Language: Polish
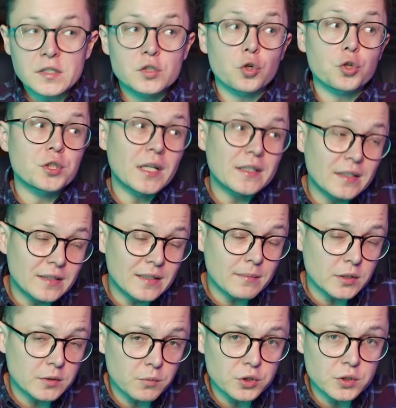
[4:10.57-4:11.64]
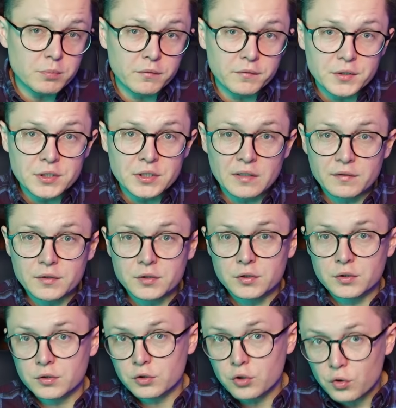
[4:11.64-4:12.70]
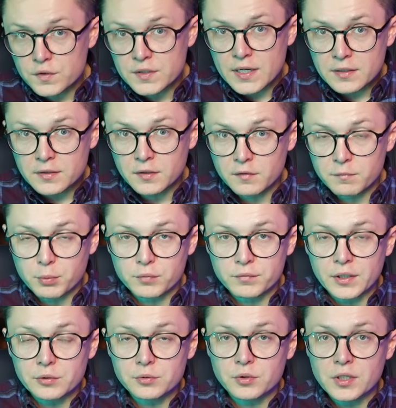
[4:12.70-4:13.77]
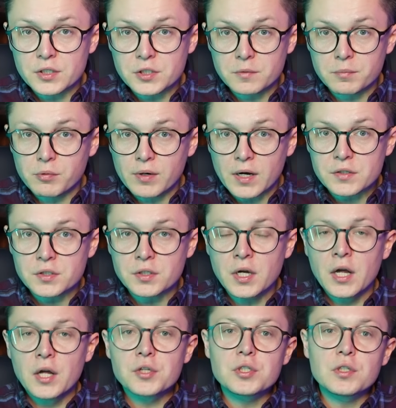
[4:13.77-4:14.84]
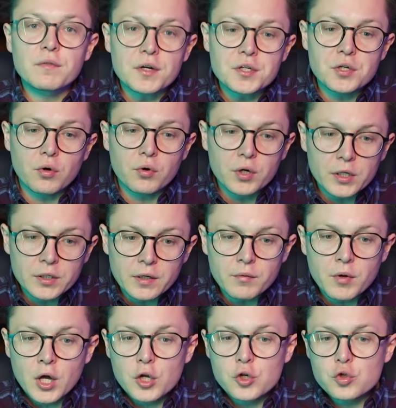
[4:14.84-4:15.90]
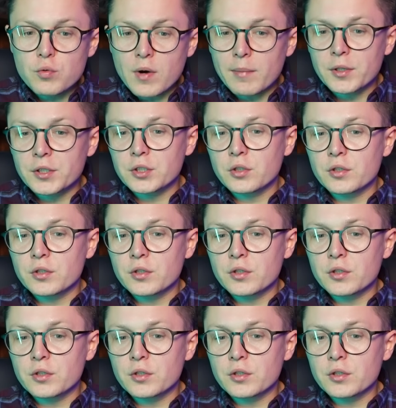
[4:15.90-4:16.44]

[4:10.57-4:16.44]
Coś na ten temat może powiedzieć nawet y, Kozak w porównaniu do naszych piłkarzy, czyli właśnie Aurelien czułameni.